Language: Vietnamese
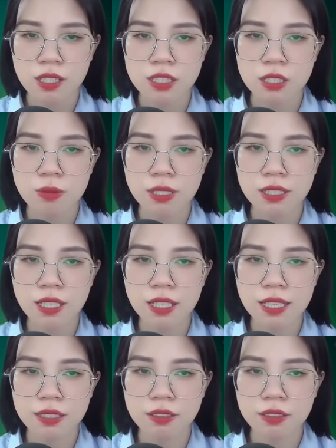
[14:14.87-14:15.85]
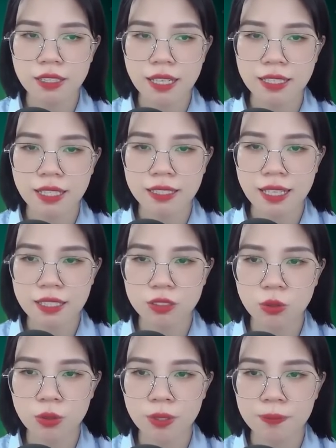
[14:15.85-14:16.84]
Triệu Hoan Nhiên lại đưa tay ngăn cản
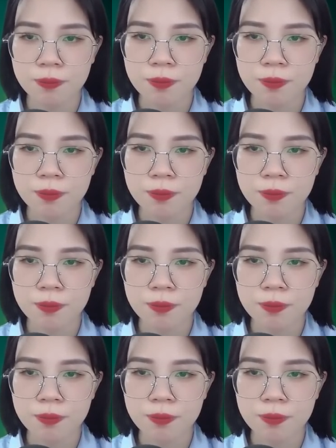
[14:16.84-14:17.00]
tôi.